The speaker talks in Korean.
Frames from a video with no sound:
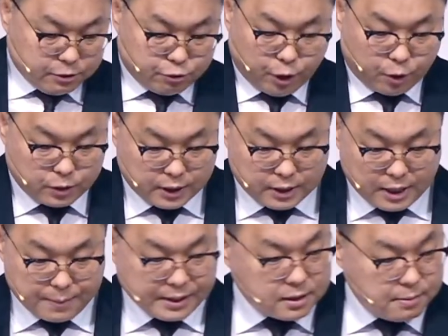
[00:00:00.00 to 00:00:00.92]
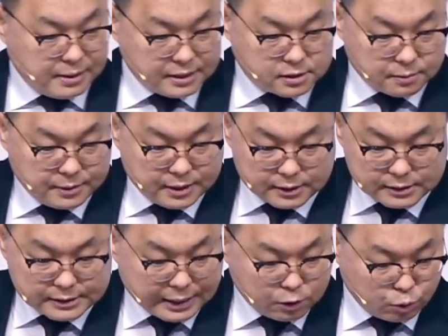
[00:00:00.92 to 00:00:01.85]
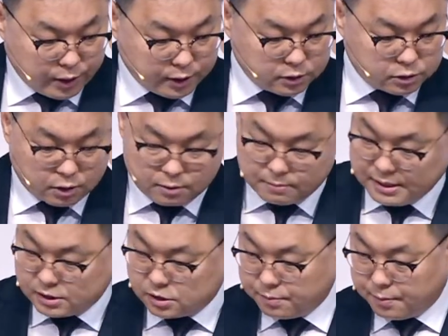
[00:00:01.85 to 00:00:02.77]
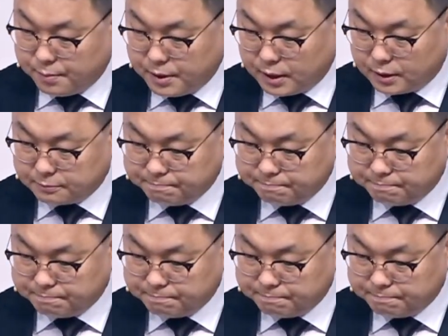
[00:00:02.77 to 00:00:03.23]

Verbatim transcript: 우리 오늘 은혜 받을 말씀은 사도행전 말씀입니다.